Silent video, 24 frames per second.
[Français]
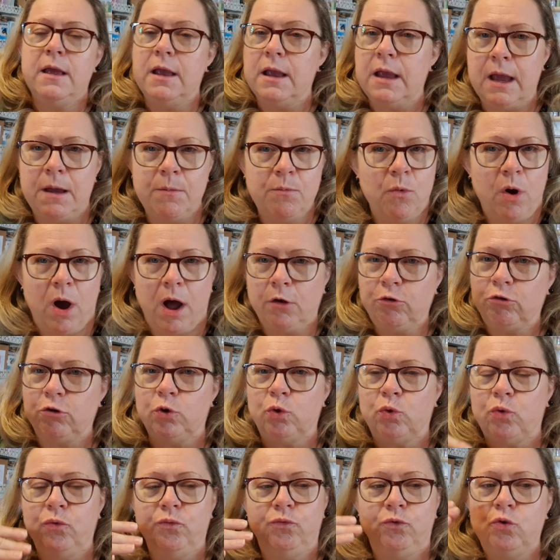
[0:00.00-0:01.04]
Et moi, je
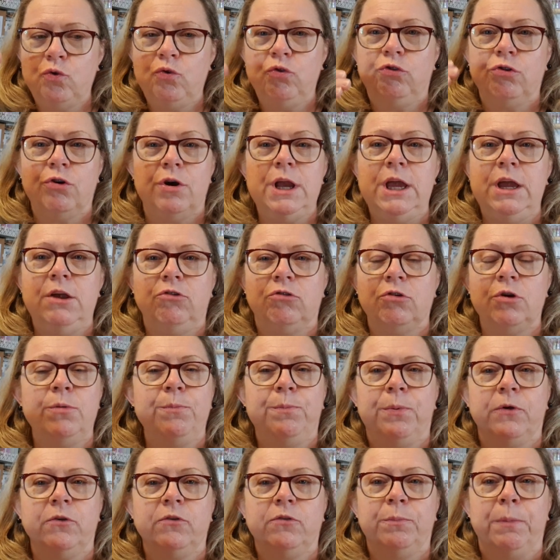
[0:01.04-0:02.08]
trouve tout joli. Je ne
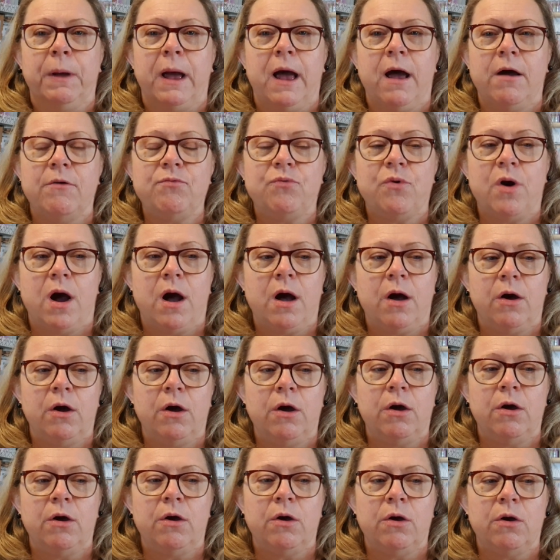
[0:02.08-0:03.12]
pense pas avoir
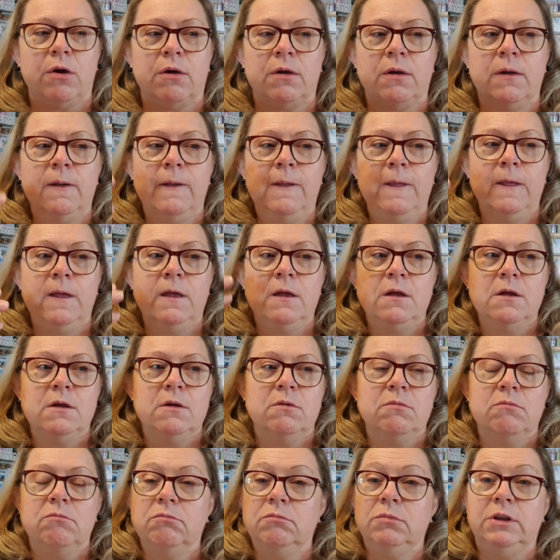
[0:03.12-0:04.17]
euh,
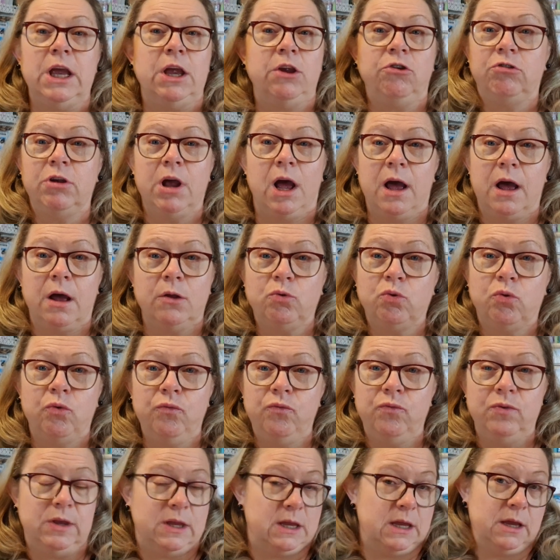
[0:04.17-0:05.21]
déjà
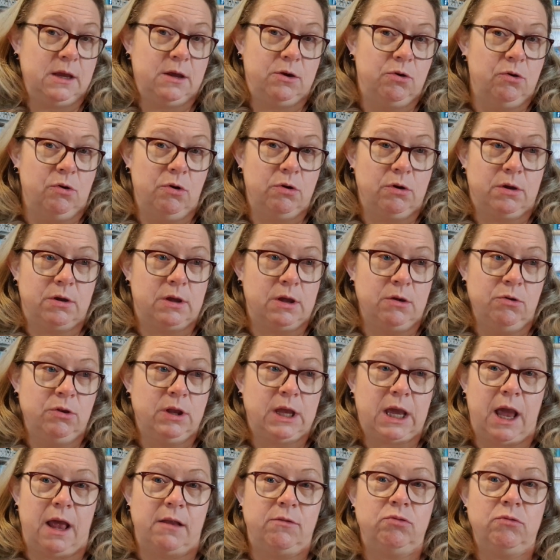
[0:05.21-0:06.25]
trouve, dit qu'une
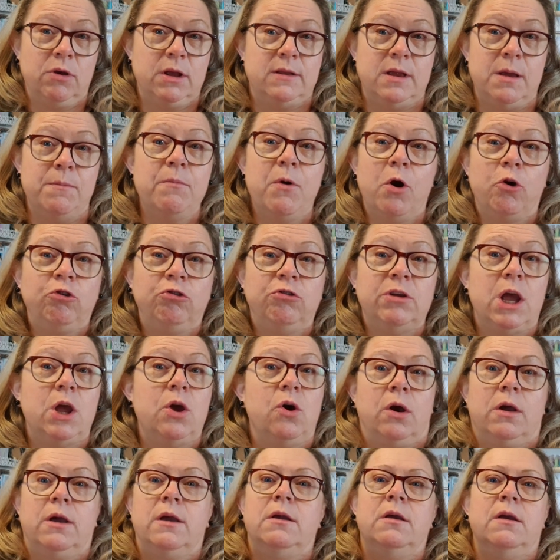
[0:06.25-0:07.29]
création était moche.
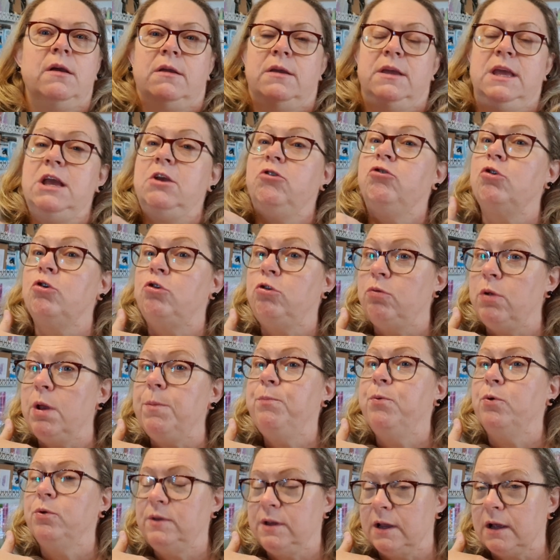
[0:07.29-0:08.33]
D'ailleurs, qui je suis
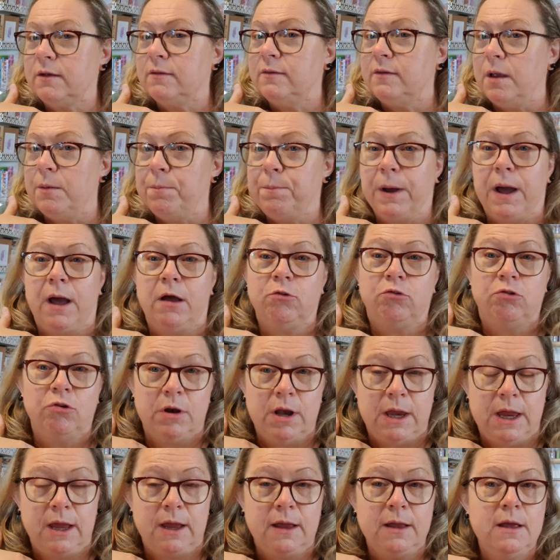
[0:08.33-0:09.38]
pour dire que c'est pas
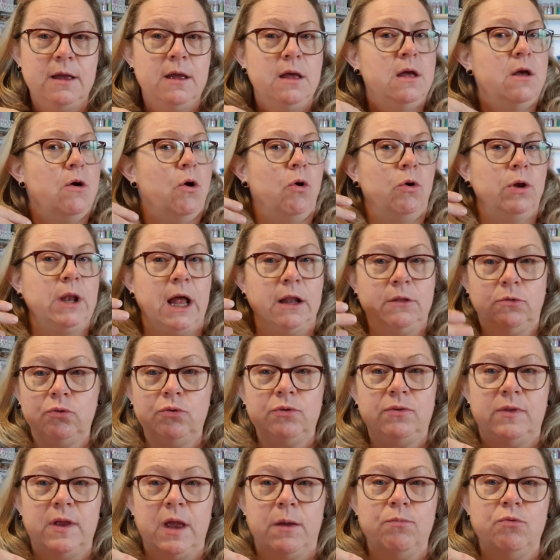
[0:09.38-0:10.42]
joli on a
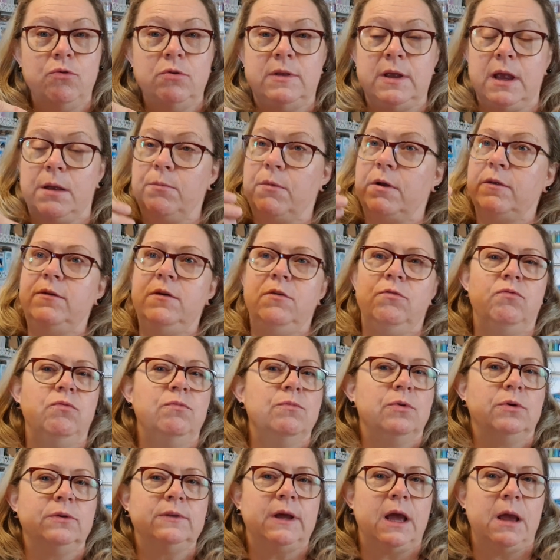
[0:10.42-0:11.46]
tous débuté. Moi, si je vous
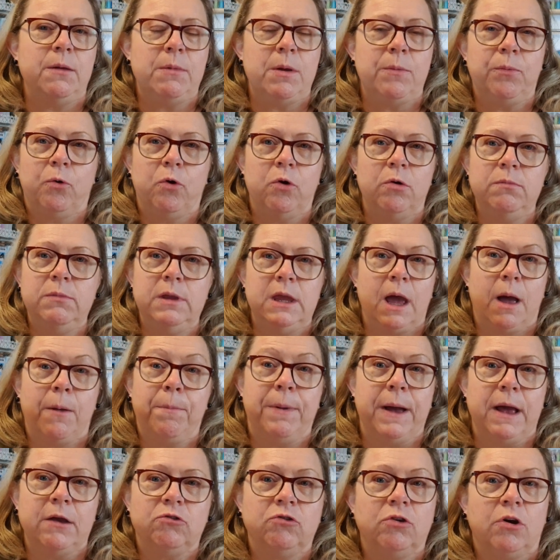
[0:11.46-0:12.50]
montrais mes premières
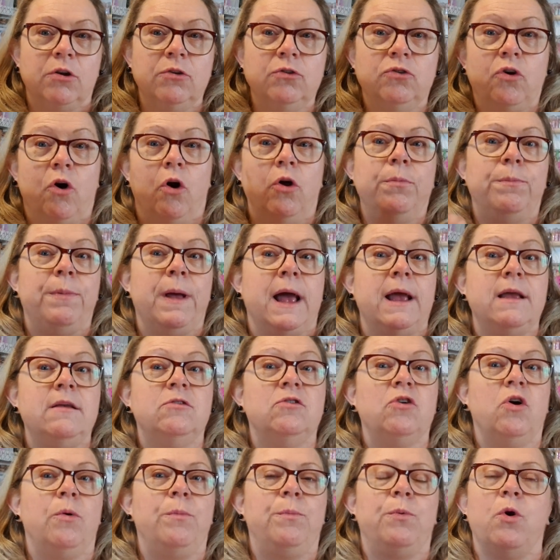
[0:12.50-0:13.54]
pages 30-30, par
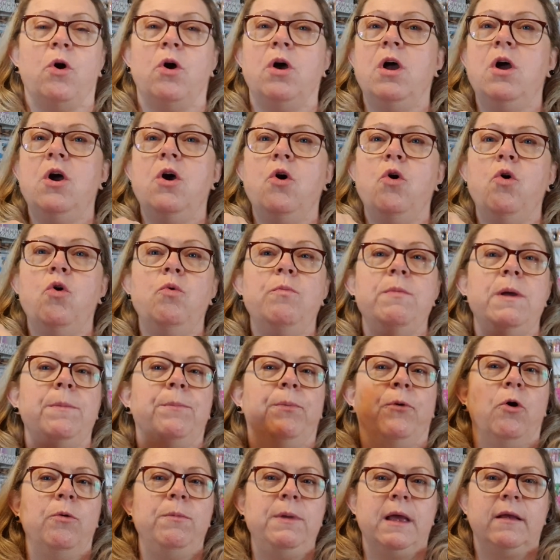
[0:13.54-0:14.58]
exemple, ou mes
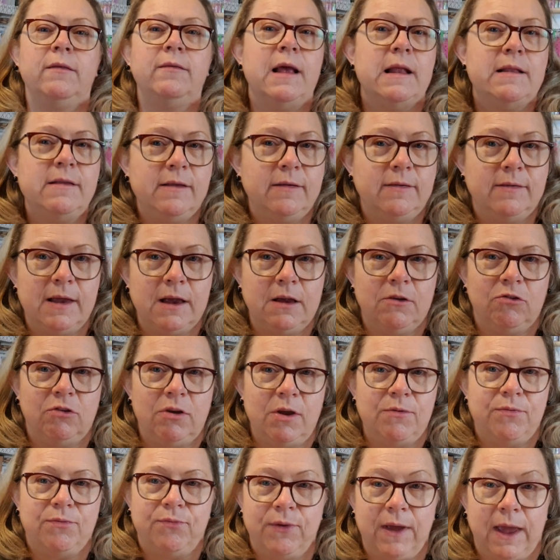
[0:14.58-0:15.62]
premières ATC que
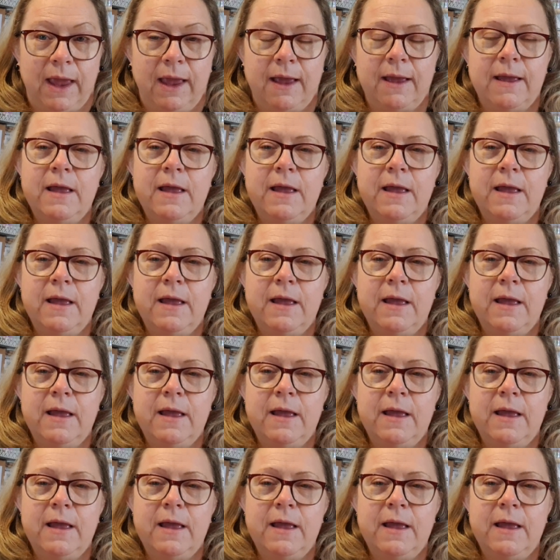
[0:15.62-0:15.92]
j'ai fait,